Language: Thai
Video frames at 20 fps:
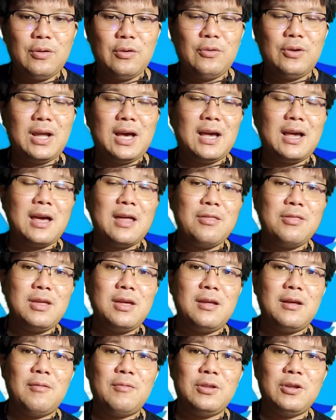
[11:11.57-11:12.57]
Luna
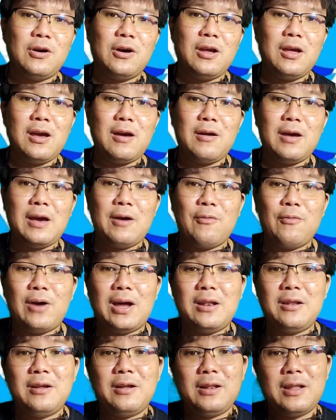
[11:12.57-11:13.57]
Classic Joy แอล
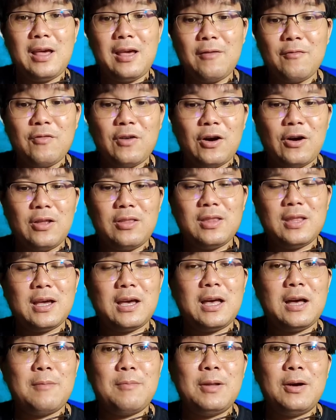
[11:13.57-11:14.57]
วัน Task Force
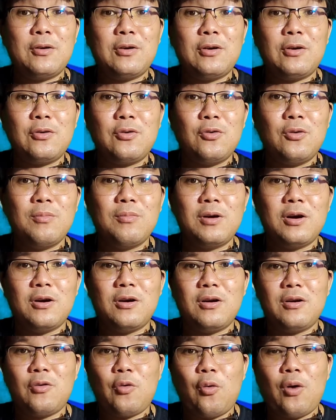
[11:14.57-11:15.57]
นะครับแล้วก็กลุ่มขอ
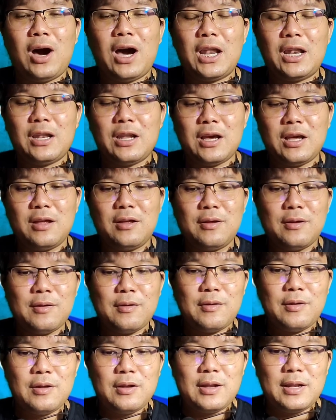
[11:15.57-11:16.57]
งควอนนะ
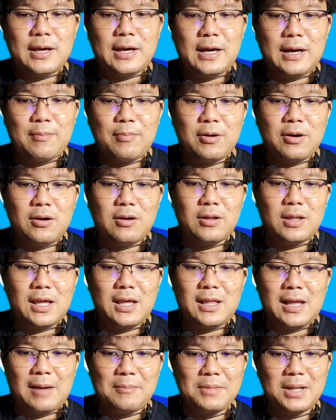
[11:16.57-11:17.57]
นะครับก็
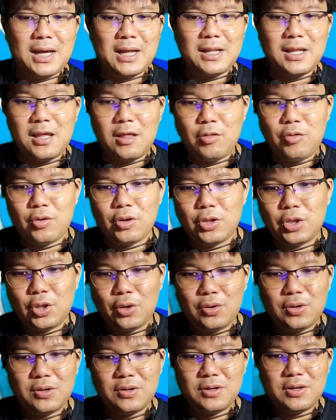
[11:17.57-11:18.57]
ได้ทำหน้าที่ส่วน
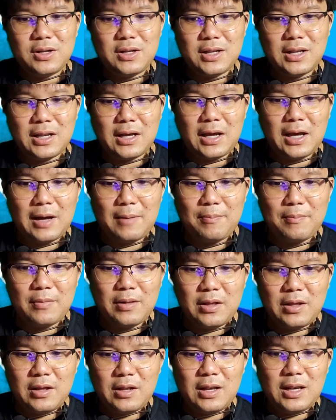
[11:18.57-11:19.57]
ตกนะครับ
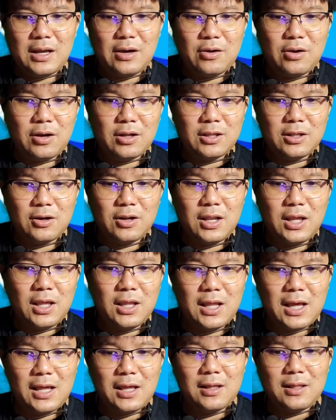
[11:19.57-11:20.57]
แล้วก็ตอนนี้
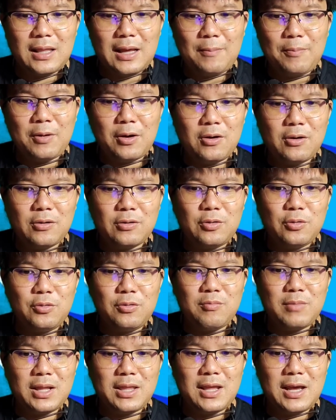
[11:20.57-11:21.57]
ได้รับกองทุ
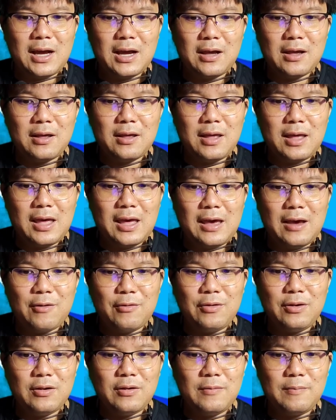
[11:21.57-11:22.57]
นมาจาก แอล
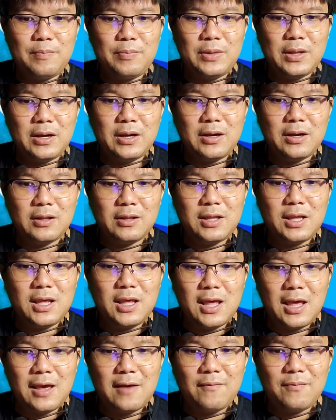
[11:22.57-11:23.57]
วัน ที
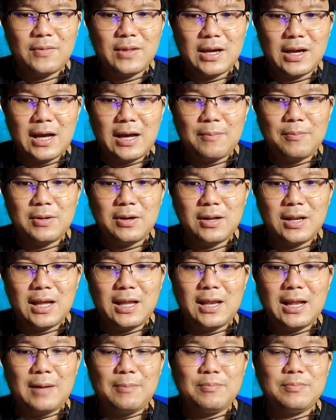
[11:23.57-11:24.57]
เอฟ นะครับแล้วได้
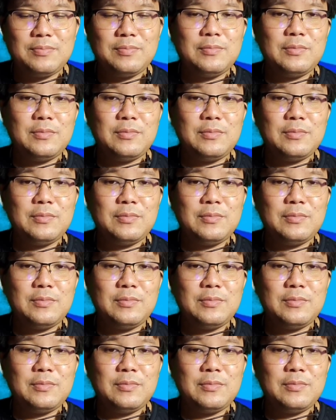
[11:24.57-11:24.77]
รับ